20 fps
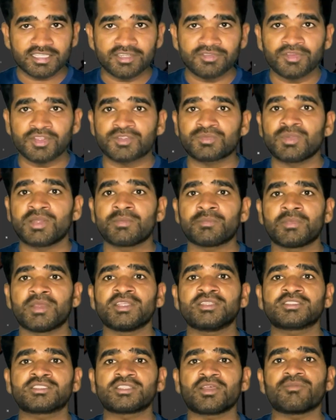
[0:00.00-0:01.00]
डिसइन्वेस्टमेंट
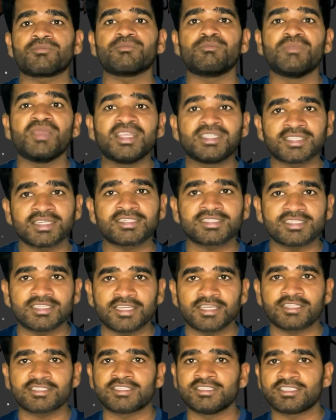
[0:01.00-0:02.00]
में सब मेजर
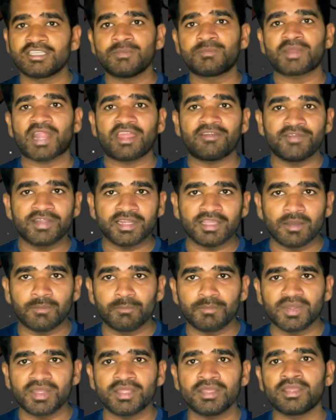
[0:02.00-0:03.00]
शेयर किसी प्राइवेट
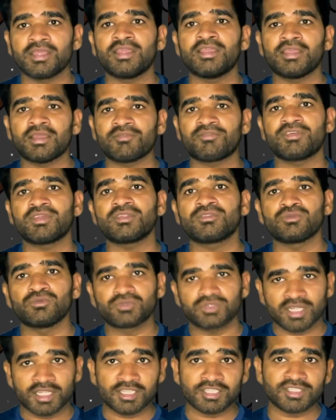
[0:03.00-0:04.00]
कंपनी के या फिर
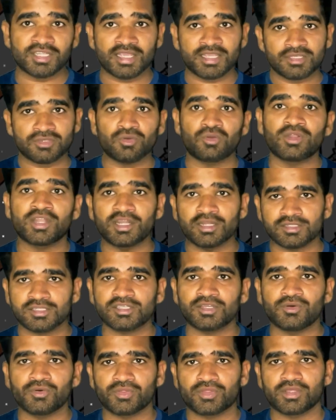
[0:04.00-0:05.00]
दूसरे स्टेक्स
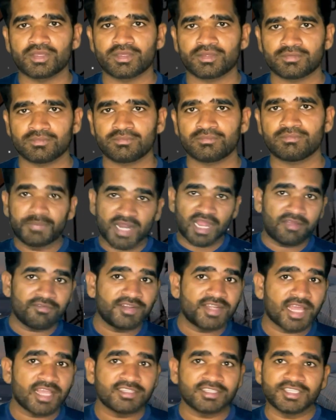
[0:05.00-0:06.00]
होल्डर्स के होते हैं
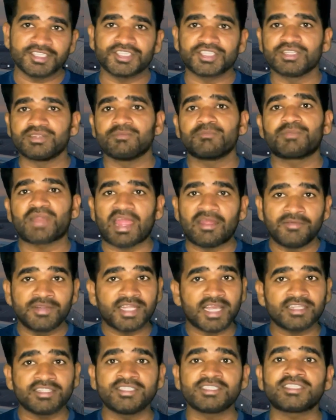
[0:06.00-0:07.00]
प्राइवेटाइजेशन
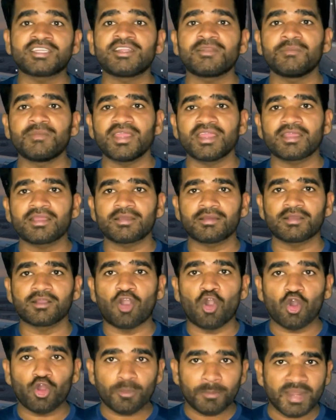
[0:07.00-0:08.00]
प्राइवेटाइजेशन में
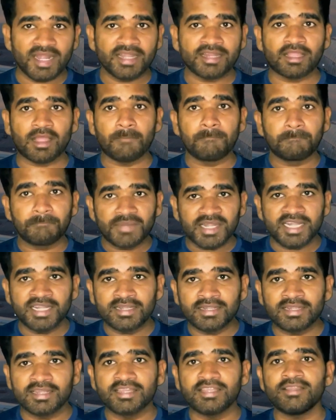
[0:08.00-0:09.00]
गवर्नमेंट
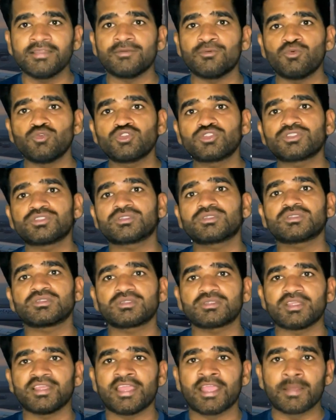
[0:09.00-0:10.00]
कंप्लीटली उस
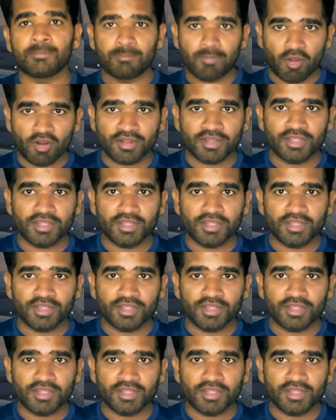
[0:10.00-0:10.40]
एक